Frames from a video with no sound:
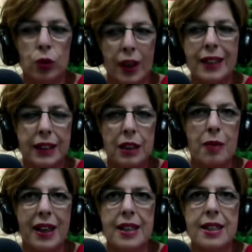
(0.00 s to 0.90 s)
durante il
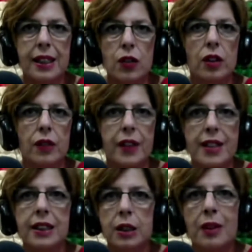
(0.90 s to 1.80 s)
mese che sono
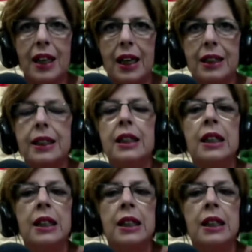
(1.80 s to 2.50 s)
infrasettimanali